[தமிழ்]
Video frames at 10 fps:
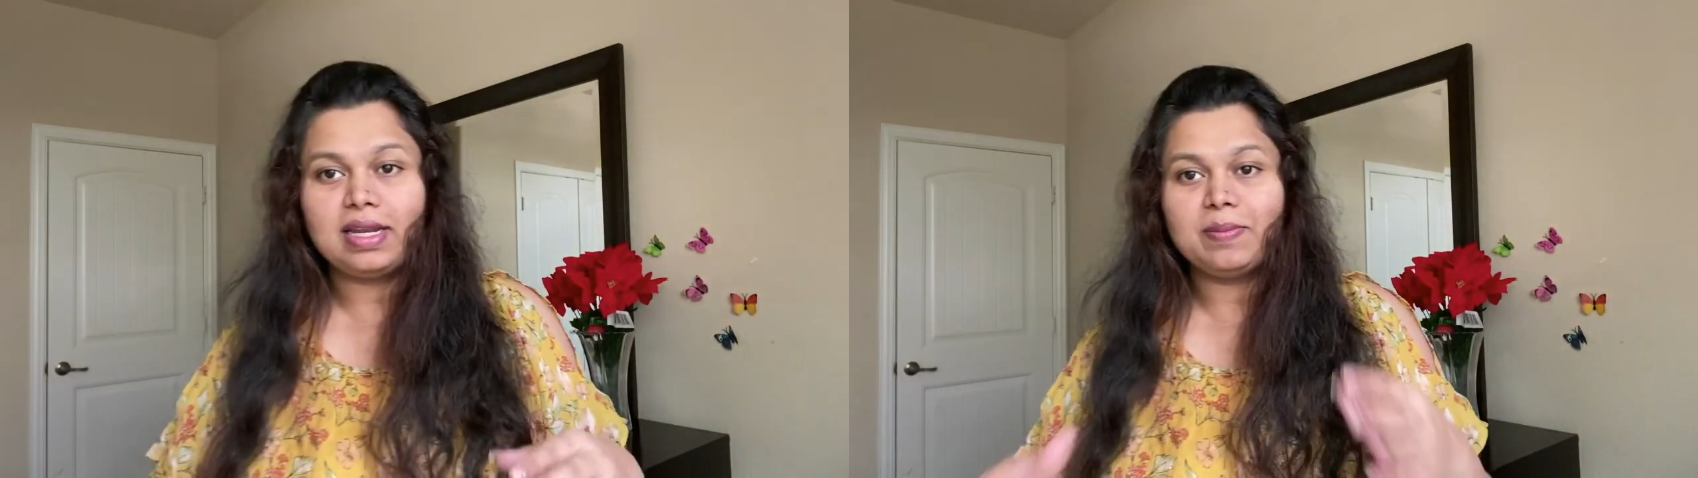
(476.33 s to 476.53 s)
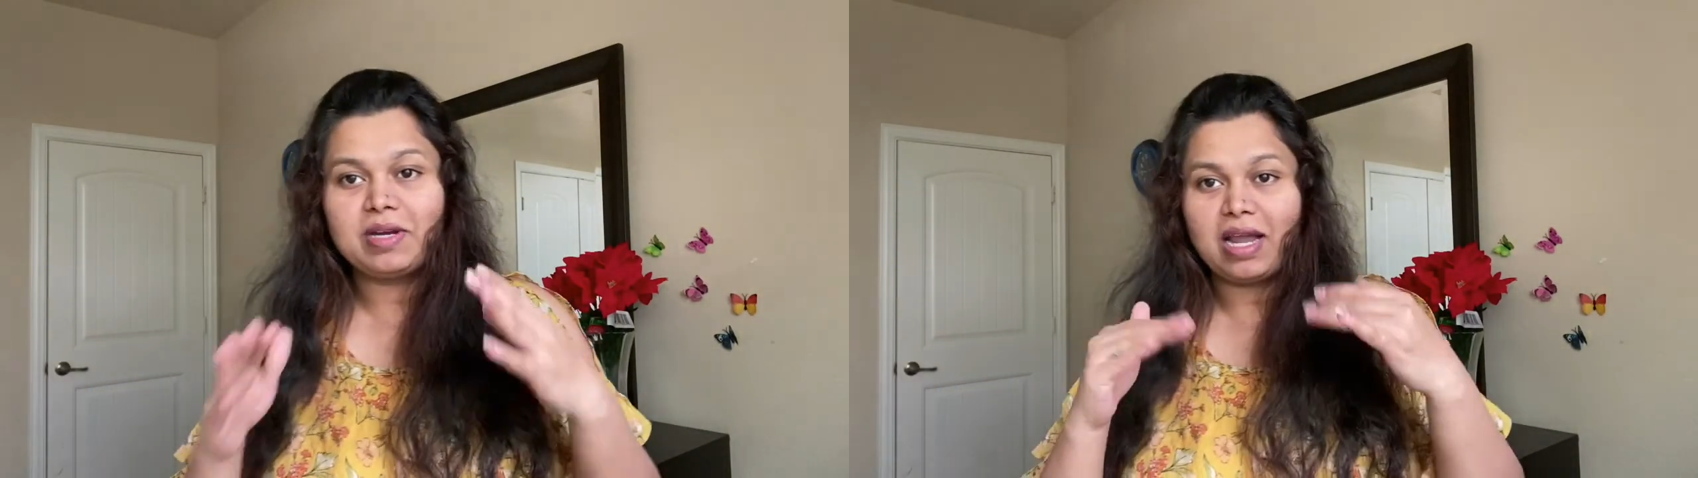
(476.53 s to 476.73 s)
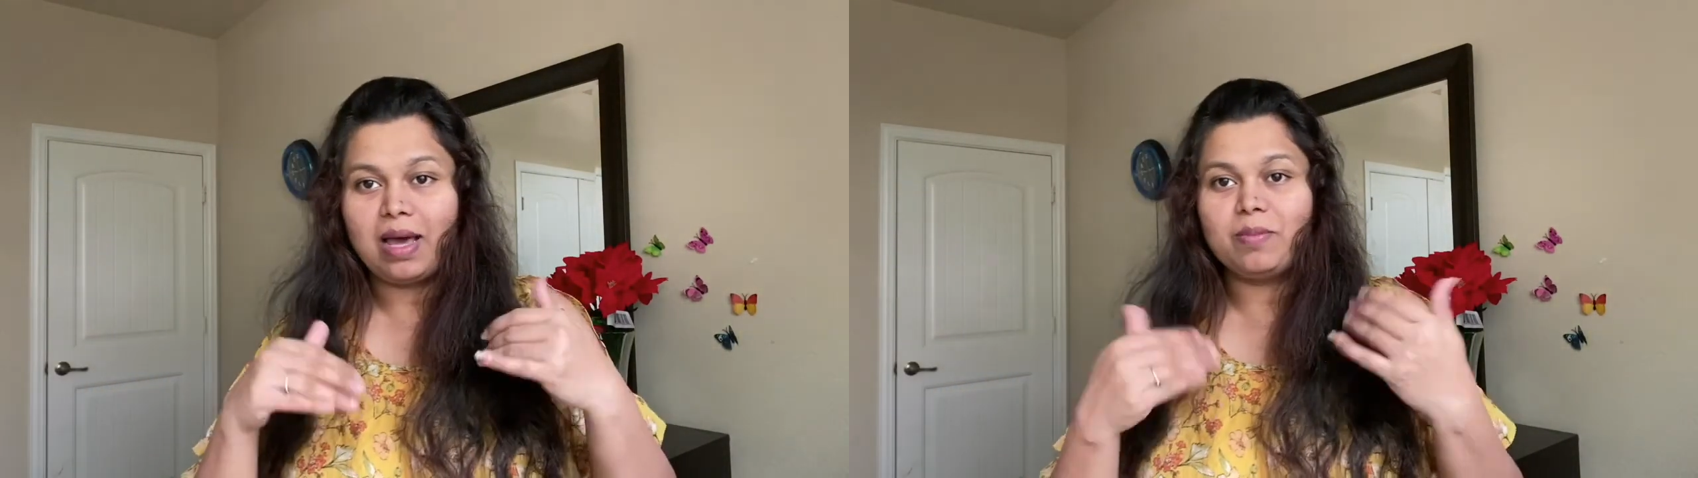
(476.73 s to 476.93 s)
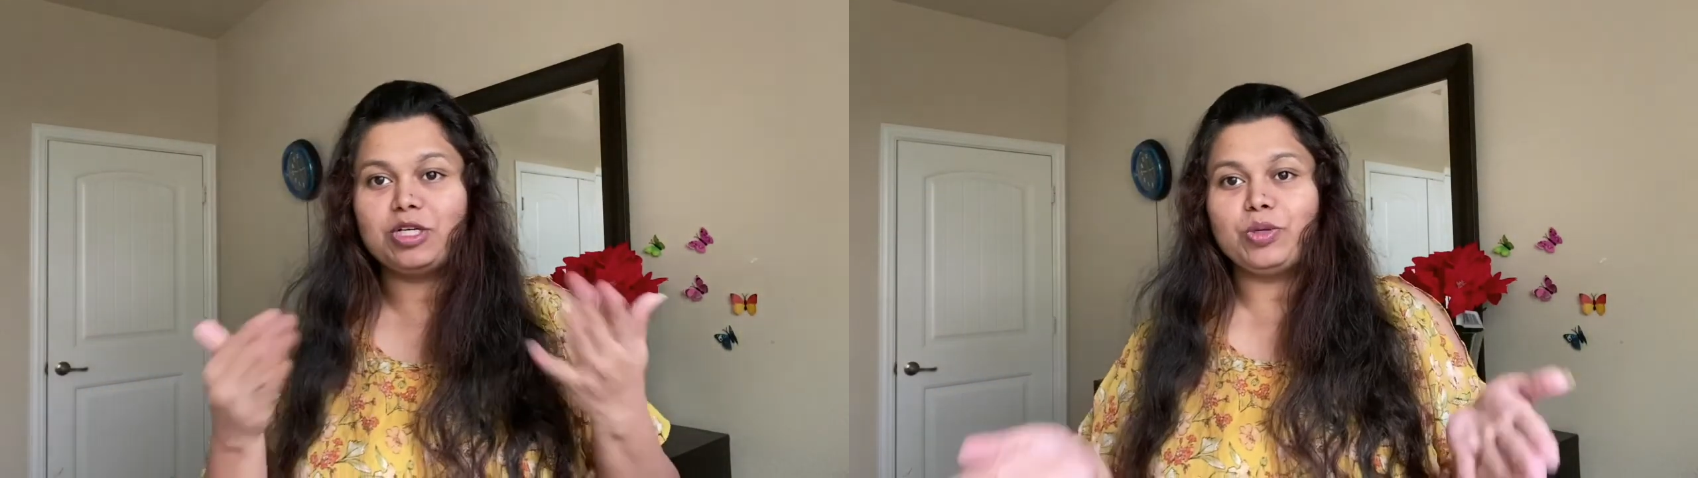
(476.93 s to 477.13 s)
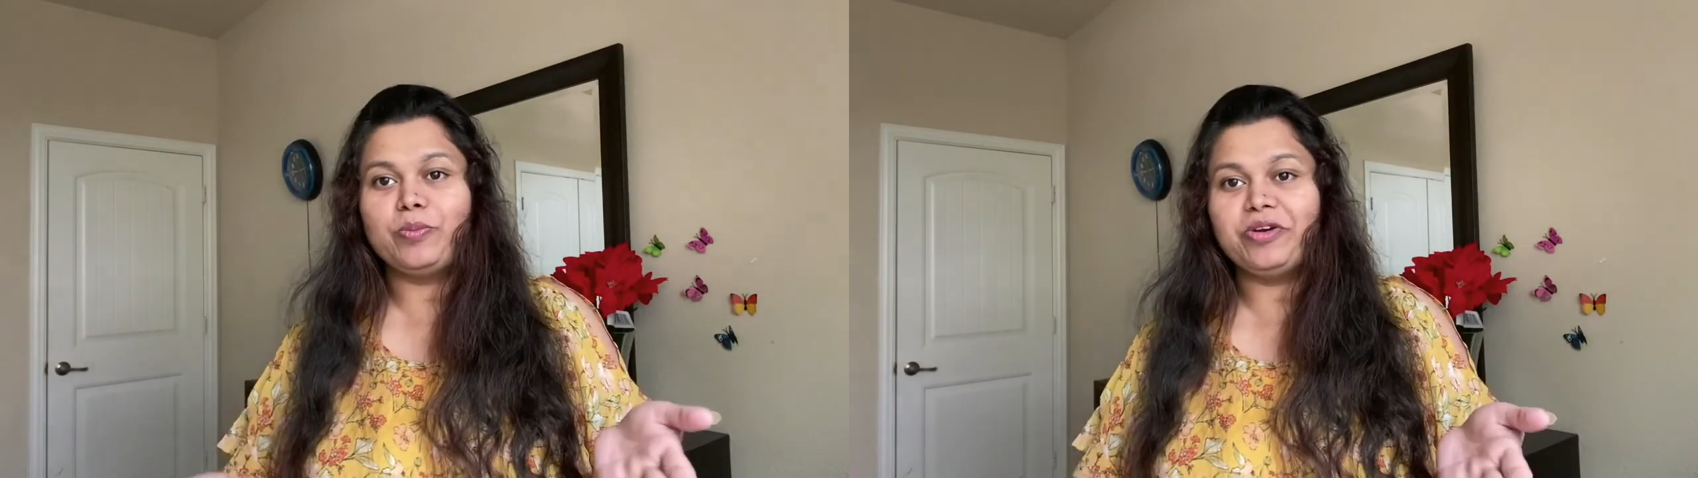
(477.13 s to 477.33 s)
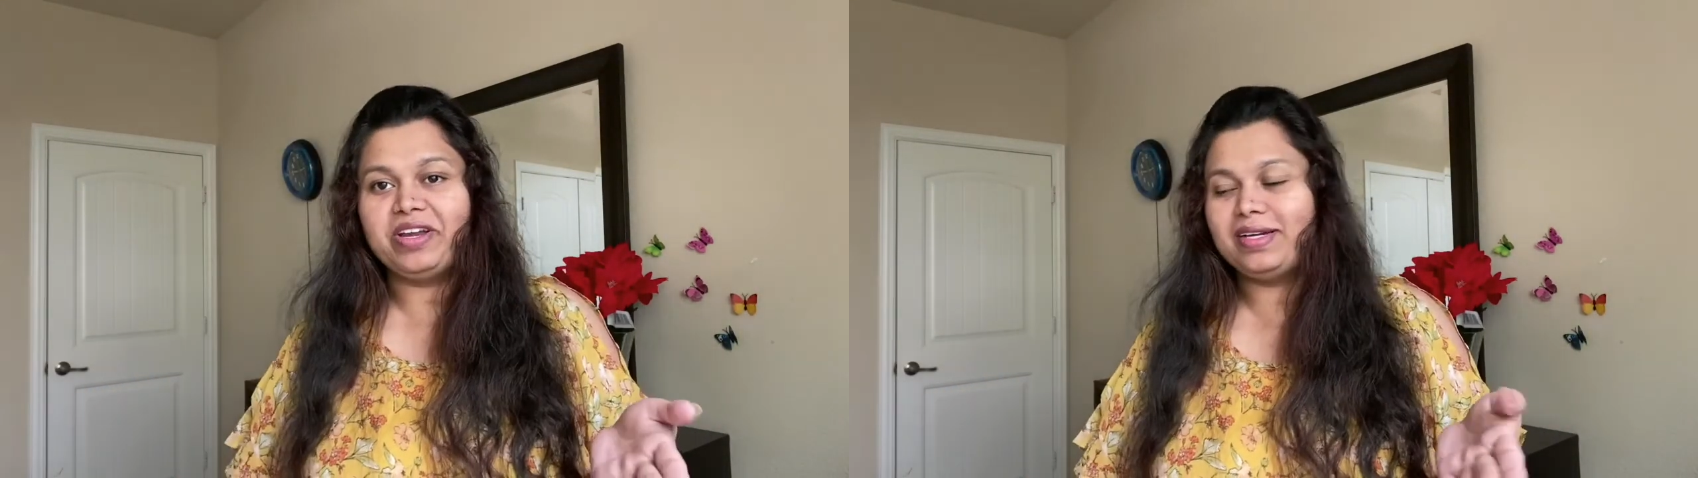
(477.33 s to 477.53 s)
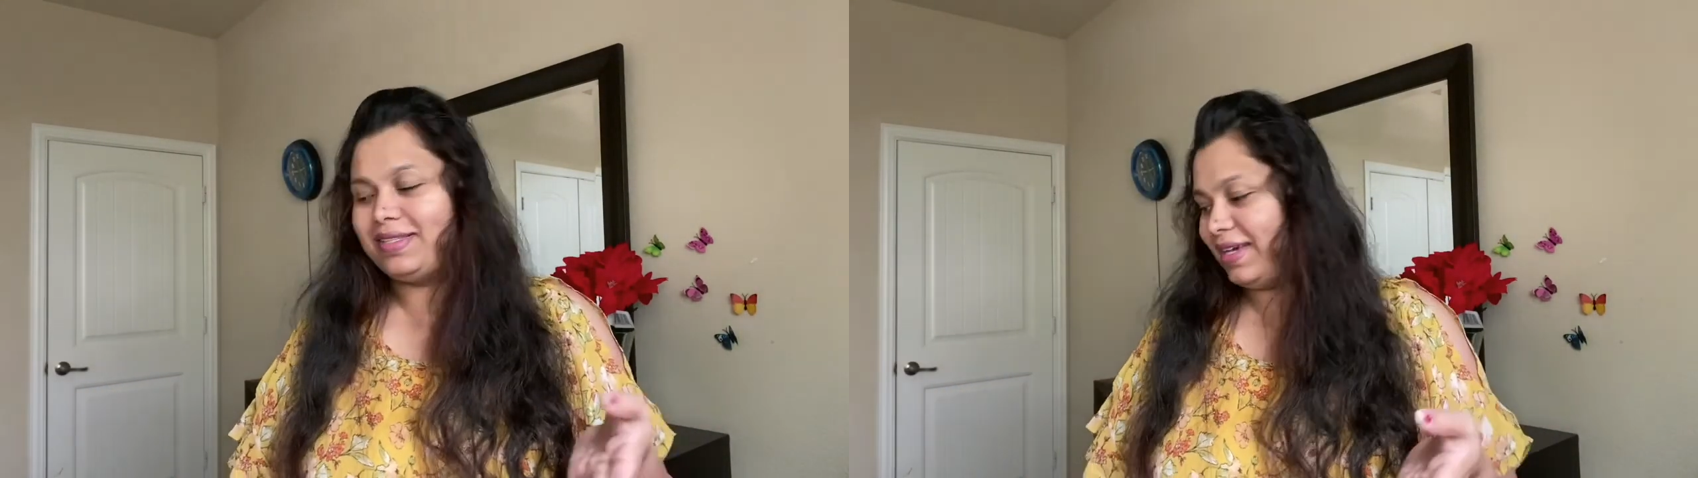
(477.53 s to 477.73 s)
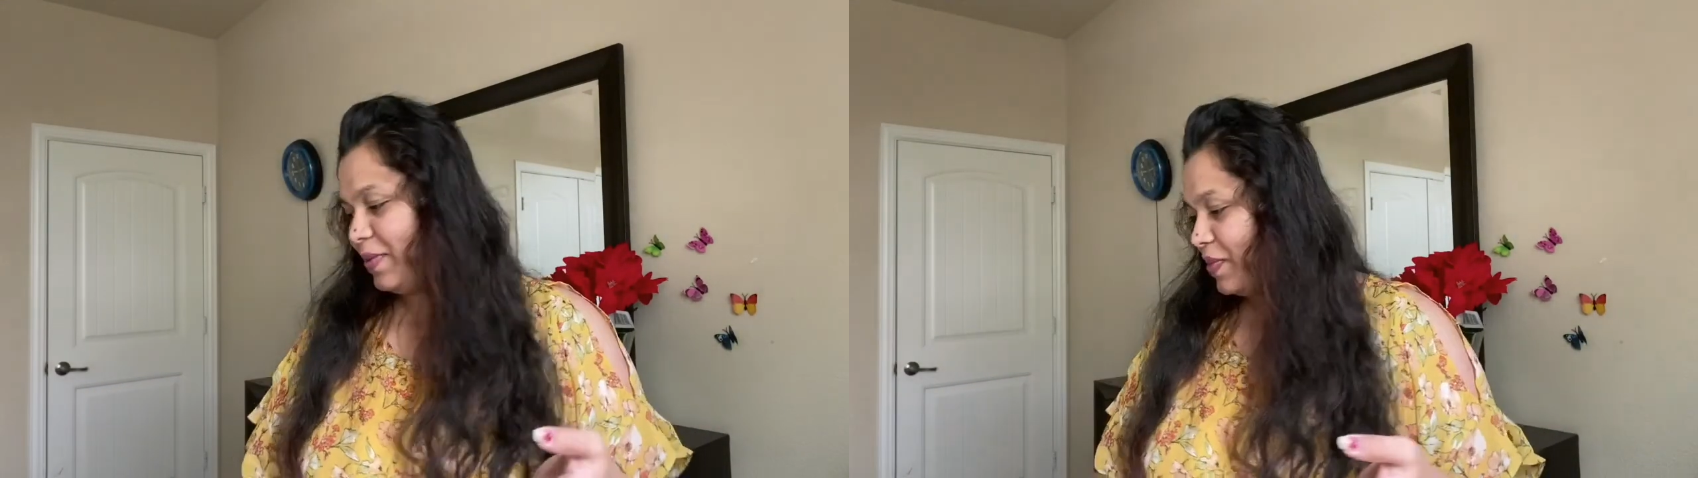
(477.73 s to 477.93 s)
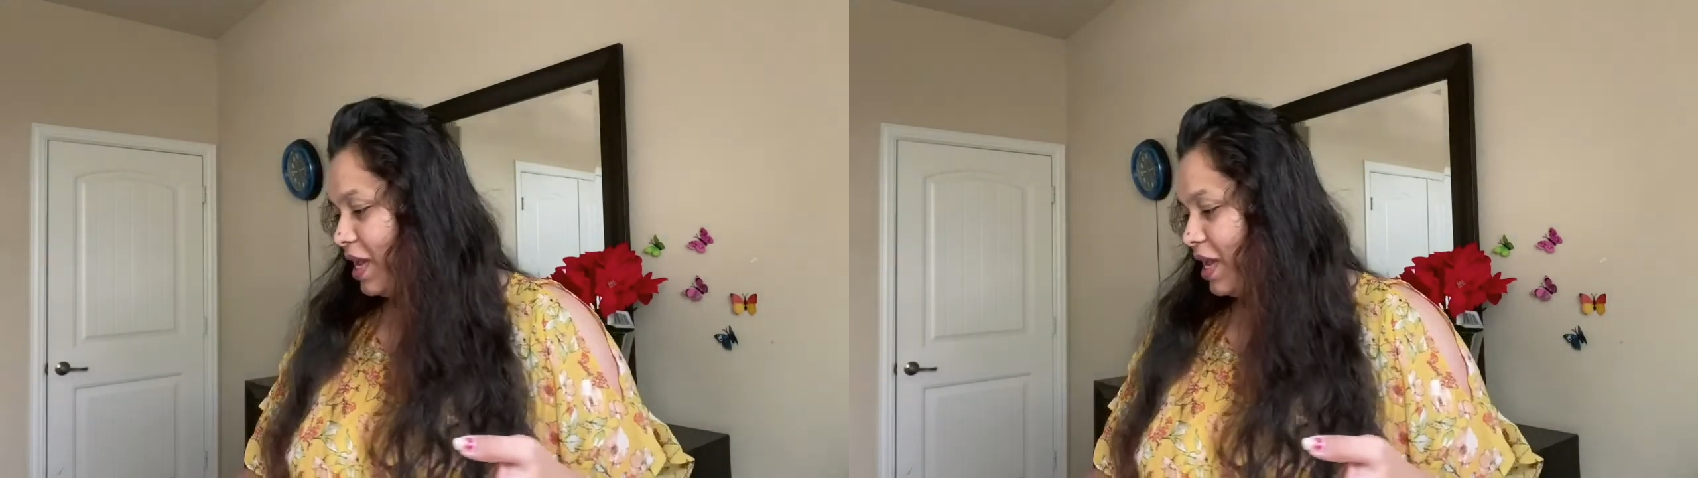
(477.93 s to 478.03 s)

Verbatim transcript: இல்லாமல் நான் மட்டும் போய் எடுத்தேன்